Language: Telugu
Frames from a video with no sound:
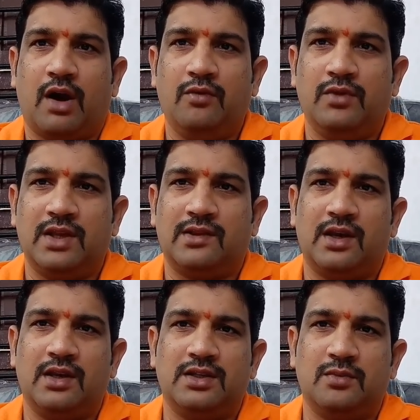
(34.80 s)
వాళ్ళు
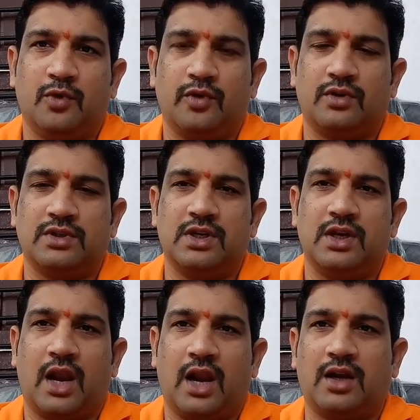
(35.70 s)
విదేశాల నుంచి మోసుకొచ్చిన
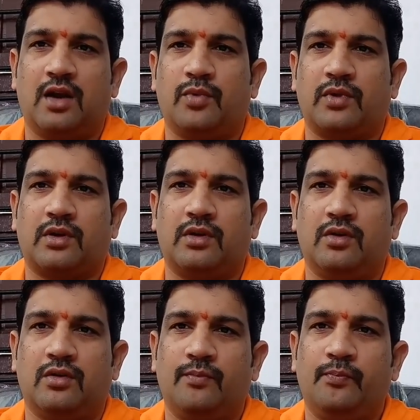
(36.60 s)
నల్లటల
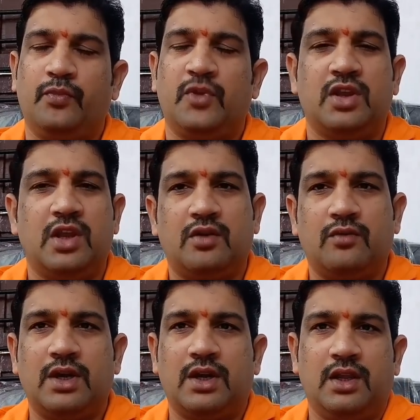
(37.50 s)
పుస్తకంలో
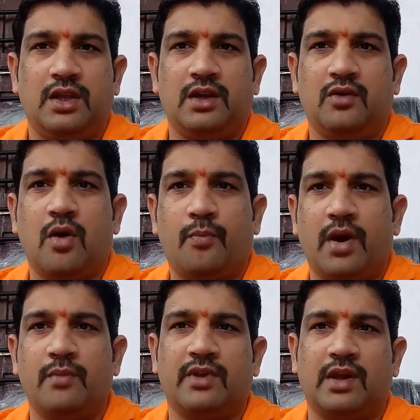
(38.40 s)
ఎటువంటి
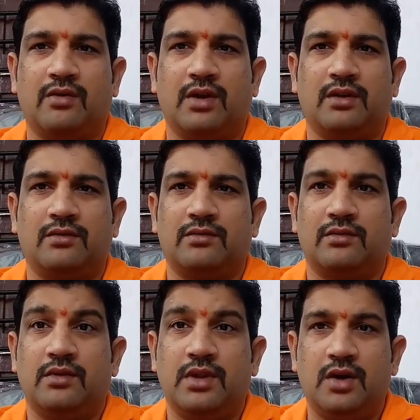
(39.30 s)
గొప్ప అంశాలు ఉన్నాయి
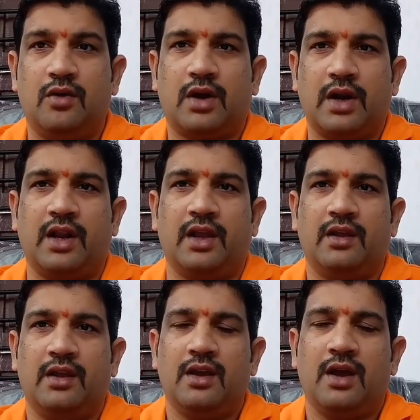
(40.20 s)
దీనిలో కంటే
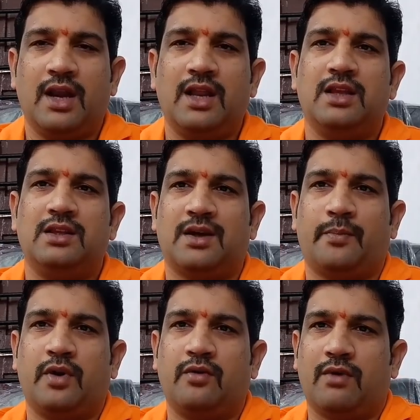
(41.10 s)
అనేది
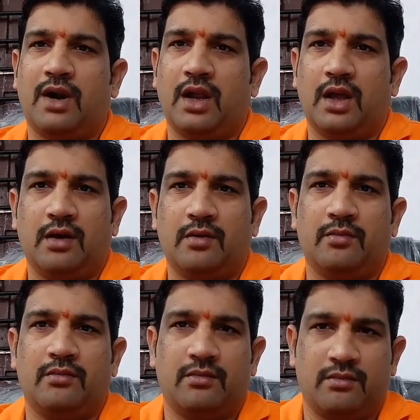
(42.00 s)
చెప్పడం వాళ్ళ
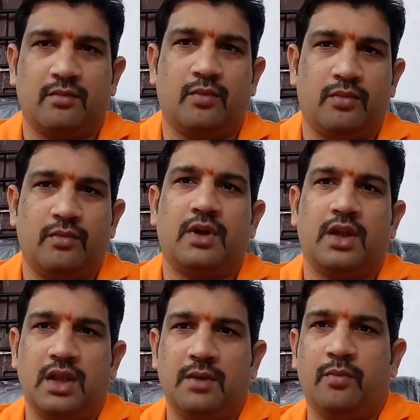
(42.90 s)

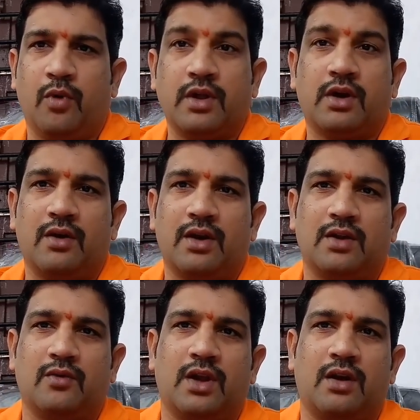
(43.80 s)
ఈ బోధకులు
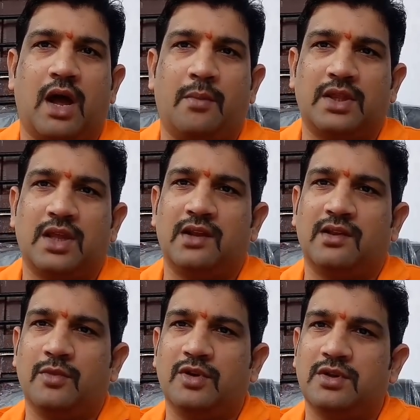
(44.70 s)
ఎవరైతే ఉన్నారో ఆ
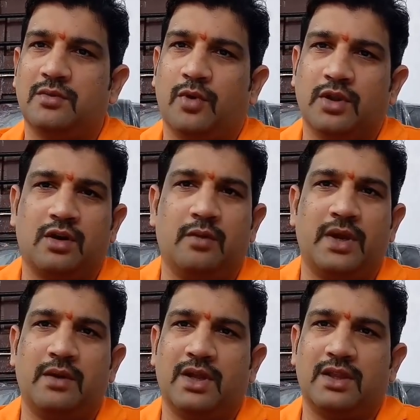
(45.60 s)
మతానికి సంబంధించిన
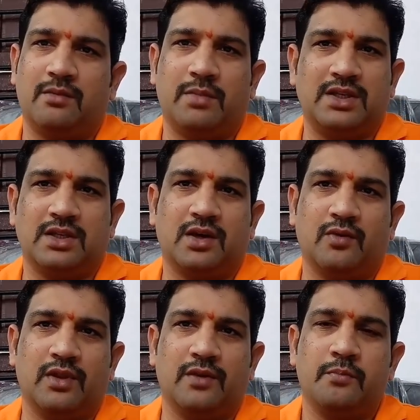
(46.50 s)
బోధకులపైన మాత్రమే
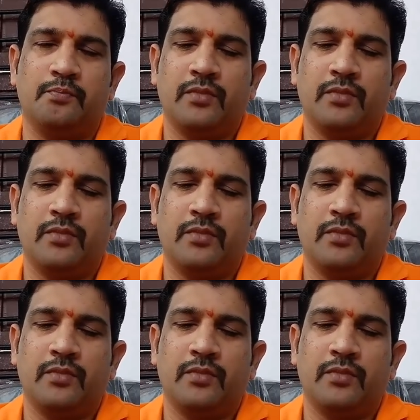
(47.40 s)
బాధ్యతగా ఉంది